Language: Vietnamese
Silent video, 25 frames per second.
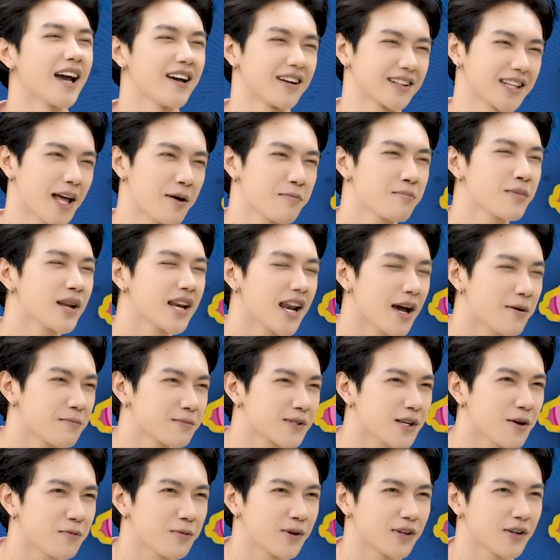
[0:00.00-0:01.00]
ở tám mươi lăm
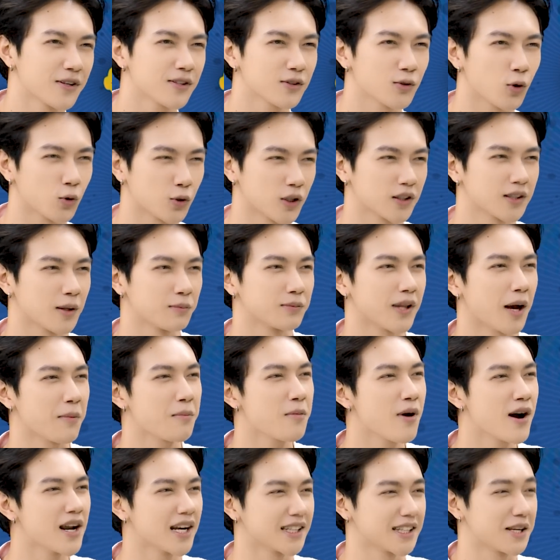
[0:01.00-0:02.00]
xong rồi nó tụt đến tầm tám
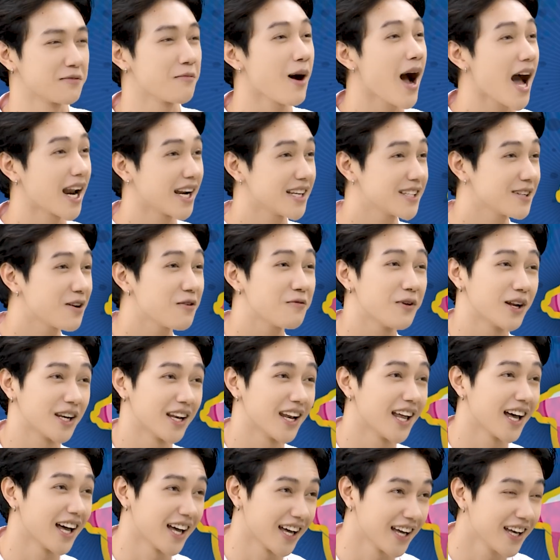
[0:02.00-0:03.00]
mươi là tình bạn ấy chứ không phải là,